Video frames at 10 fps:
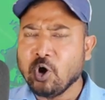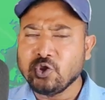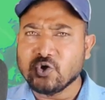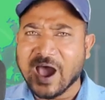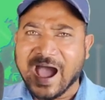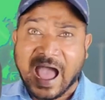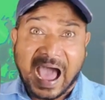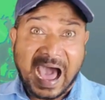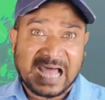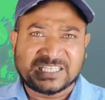বন্ধুরা
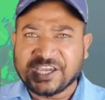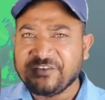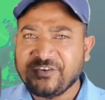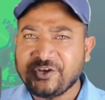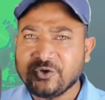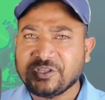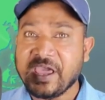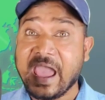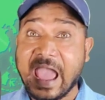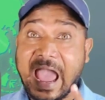আজকের
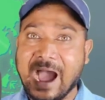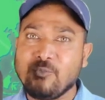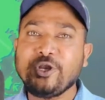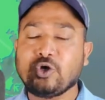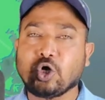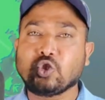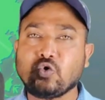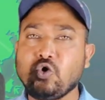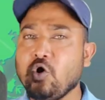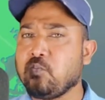ভিডিওতে এমনই
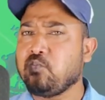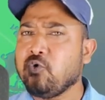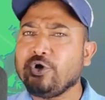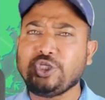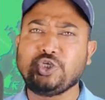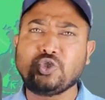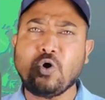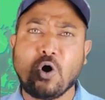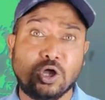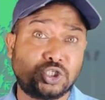কতগুলো পরিচিত
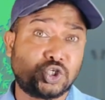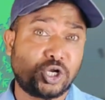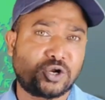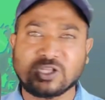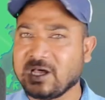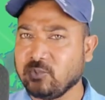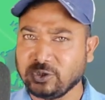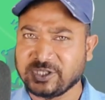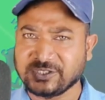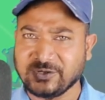অঞ্চলের কথা
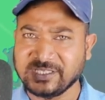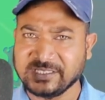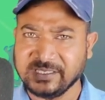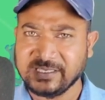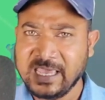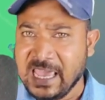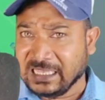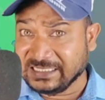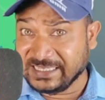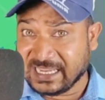বলতে চলেছি
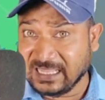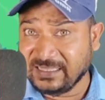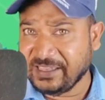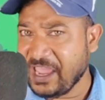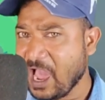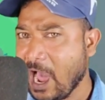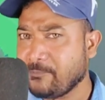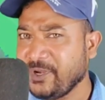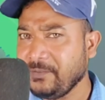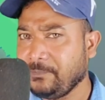যেখান থেকে
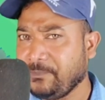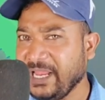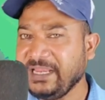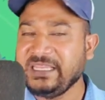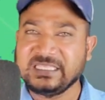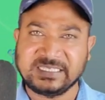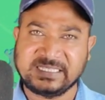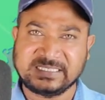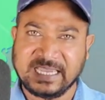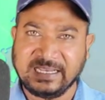আপনি প্লেন নিয়ে
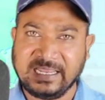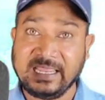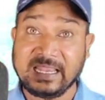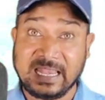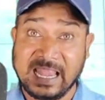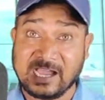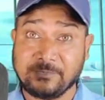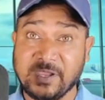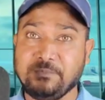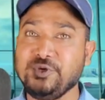যেতে চাইলে
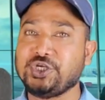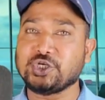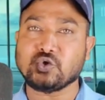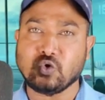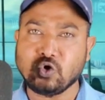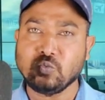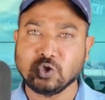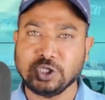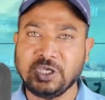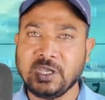লাগবে বিশেষ
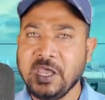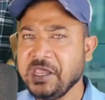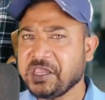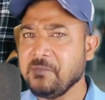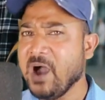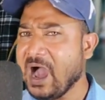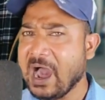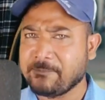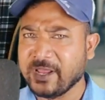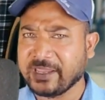অনুমতি কিংবা
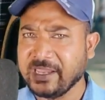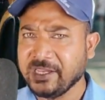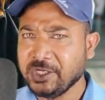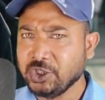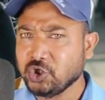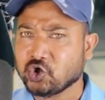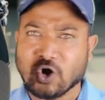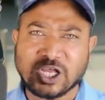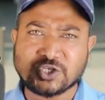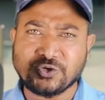আপনাকে
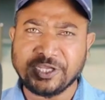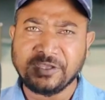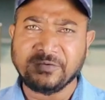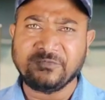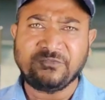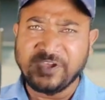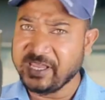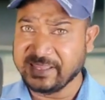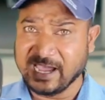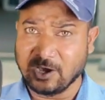সরাসরি
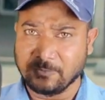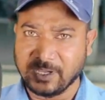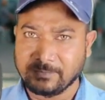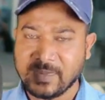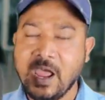ফিরিয়ে দেওয়া হবে